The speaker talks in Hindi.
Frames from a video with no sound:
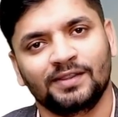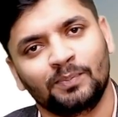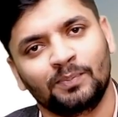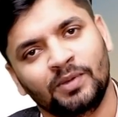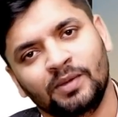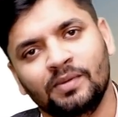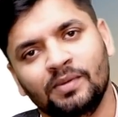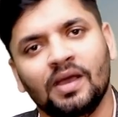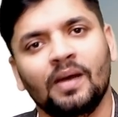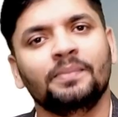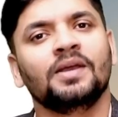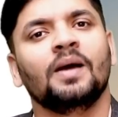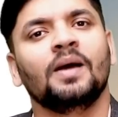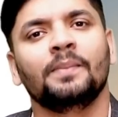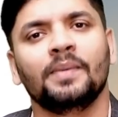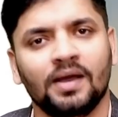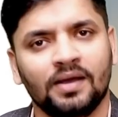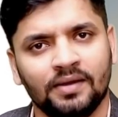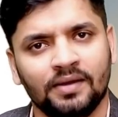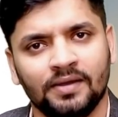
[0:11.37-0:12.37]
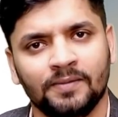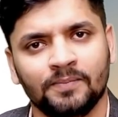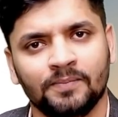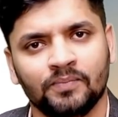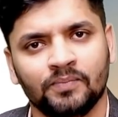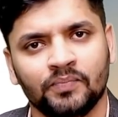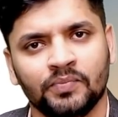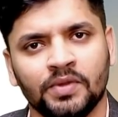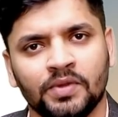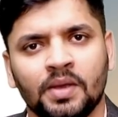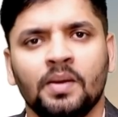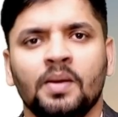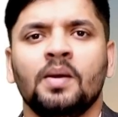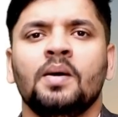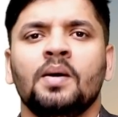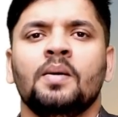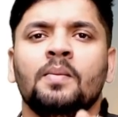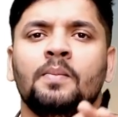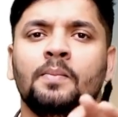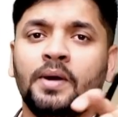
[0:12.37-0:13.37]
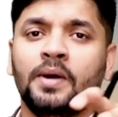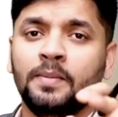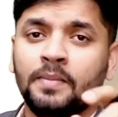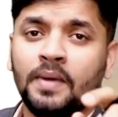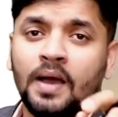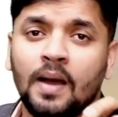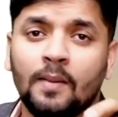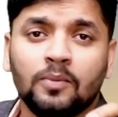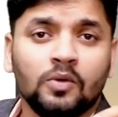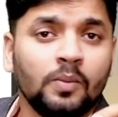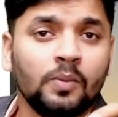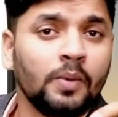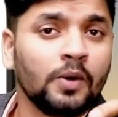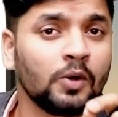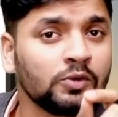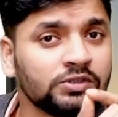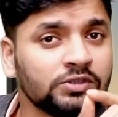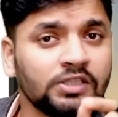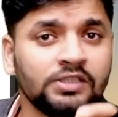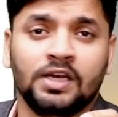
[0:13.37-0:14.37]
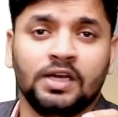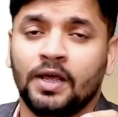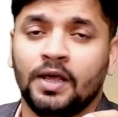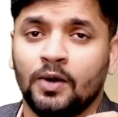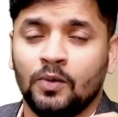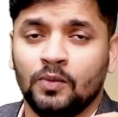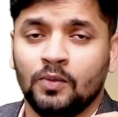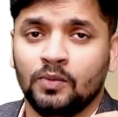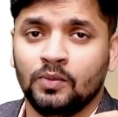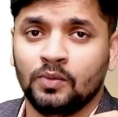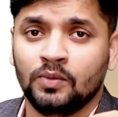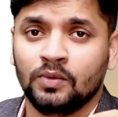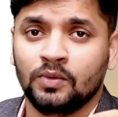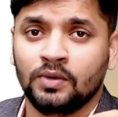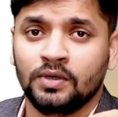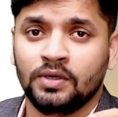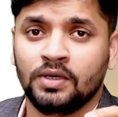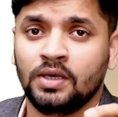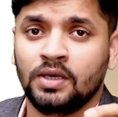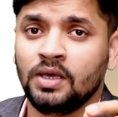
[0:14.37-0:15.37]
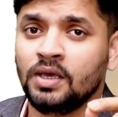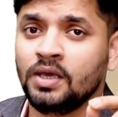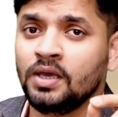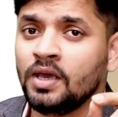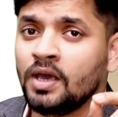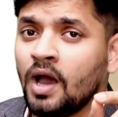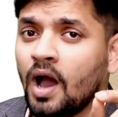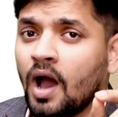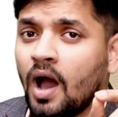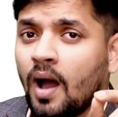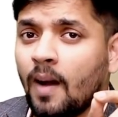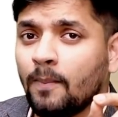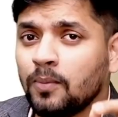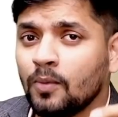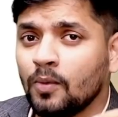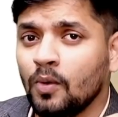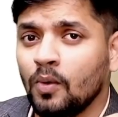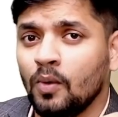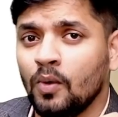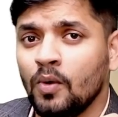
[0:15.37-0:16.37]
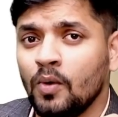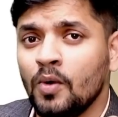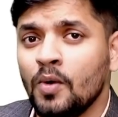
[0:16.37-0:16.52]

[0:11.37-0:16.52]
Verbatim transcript: फिर भी आप यहाँ पे आ गए बट मैं आपको भरोसा दिला रहा हूँ कि आपको